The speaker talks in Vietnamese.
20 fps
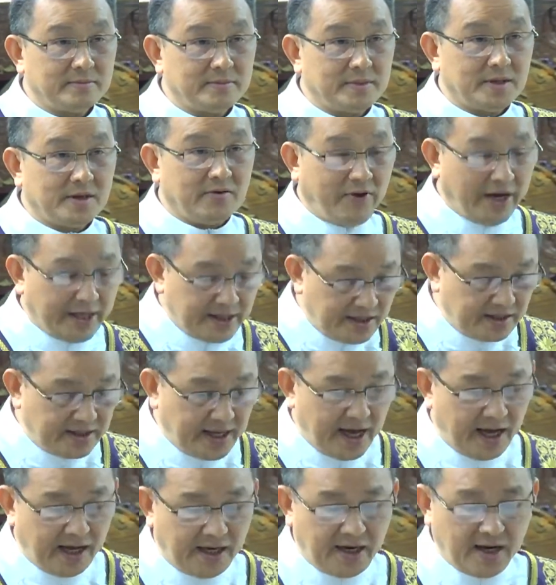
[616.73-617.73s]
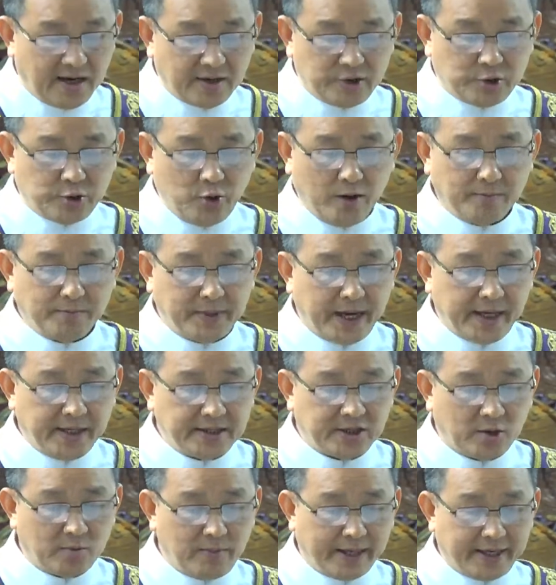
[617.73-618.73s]
Và như thế lời Chúa hôm nay
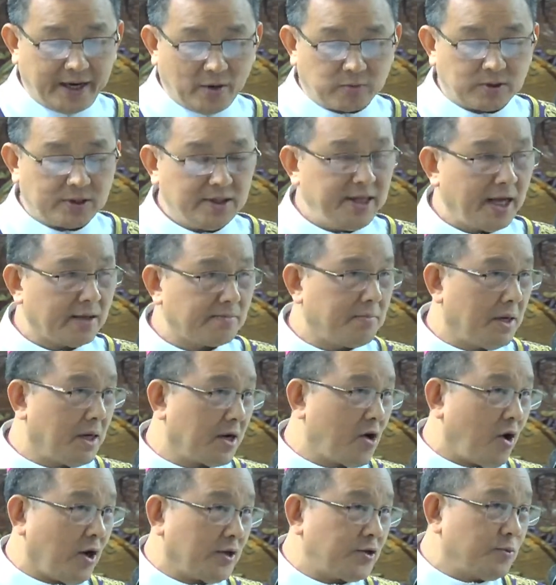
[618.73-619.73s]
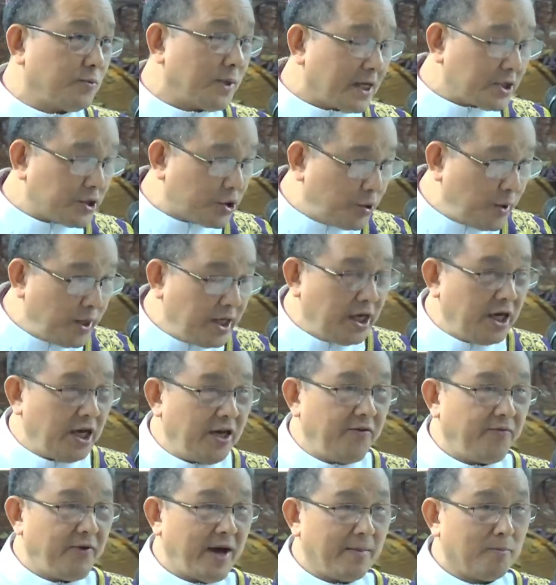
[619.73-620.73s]
trong bài đọc thứ nhất mời gọi chúng ta suy nghĩ
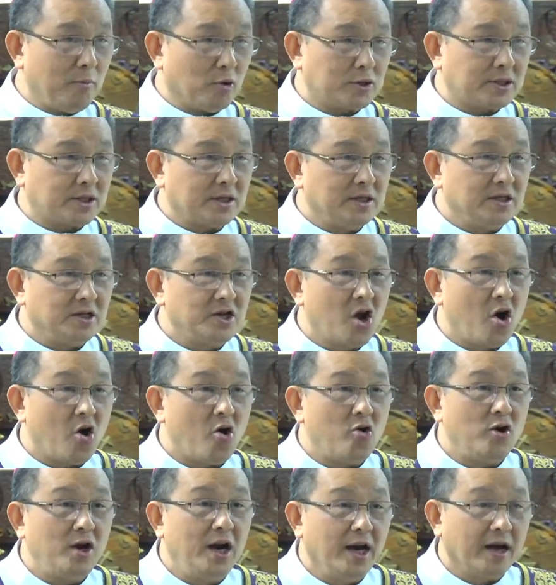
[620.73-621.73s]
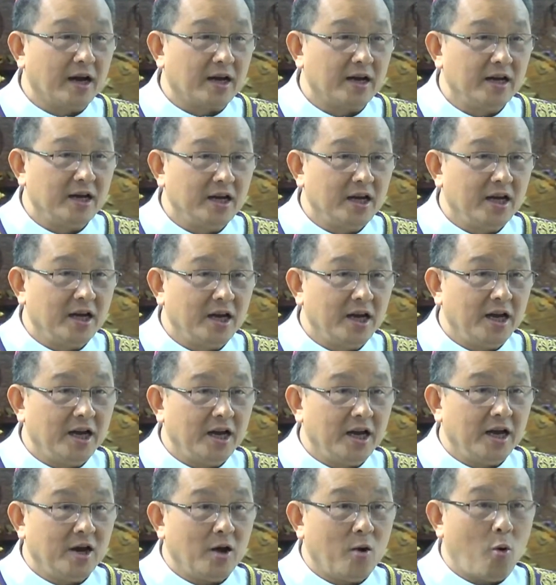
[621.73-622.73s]
về một sự nỗ lực
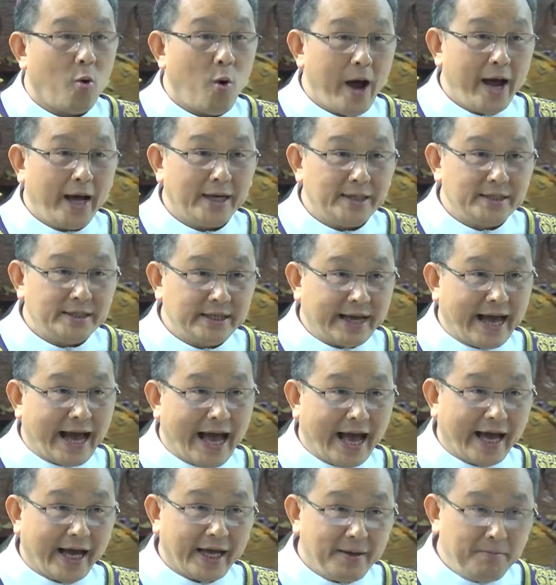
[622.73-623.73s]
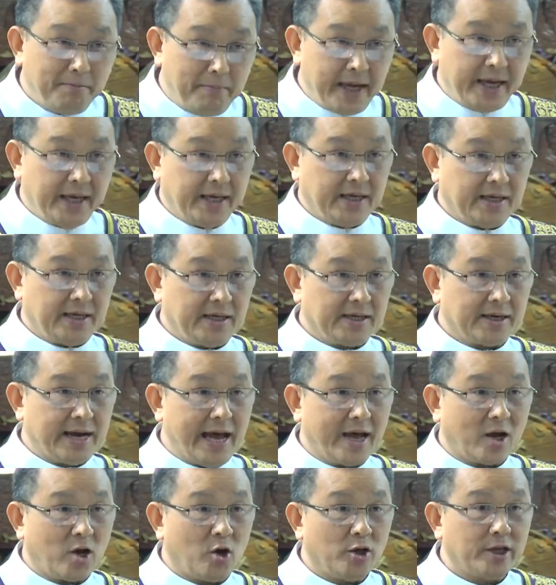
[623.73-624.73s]
hoán cải mình để
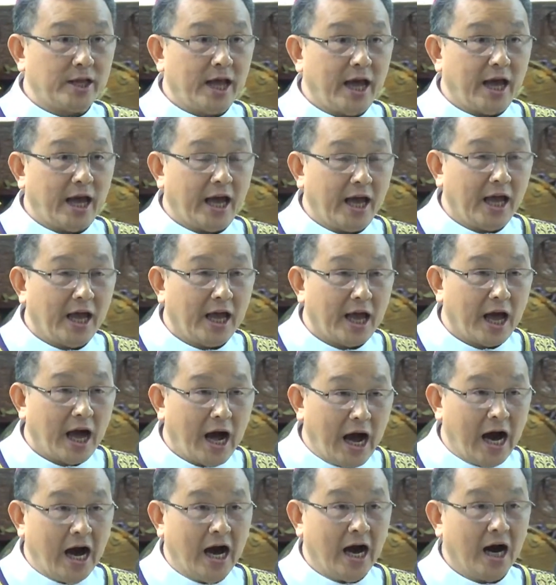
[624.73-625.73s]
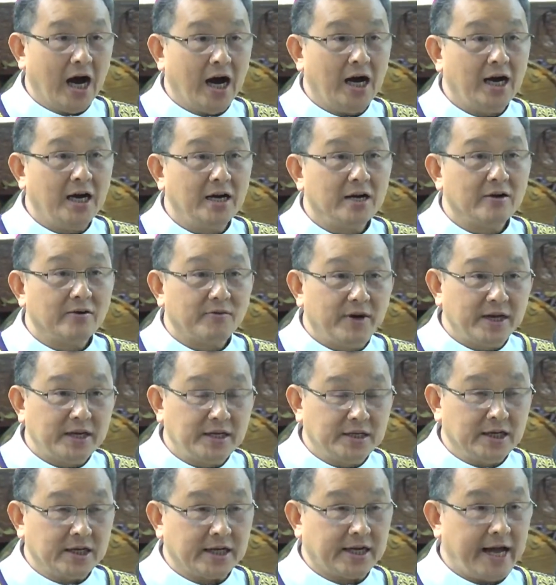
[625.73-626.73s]
có thể ở với
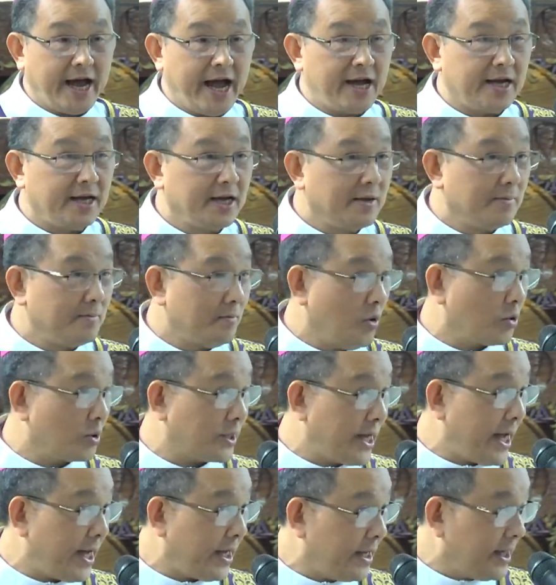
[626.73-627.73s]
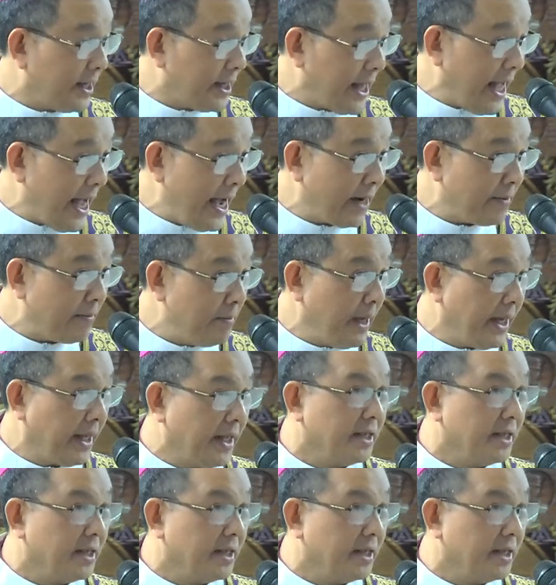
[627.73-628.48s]
người khác một cách an bình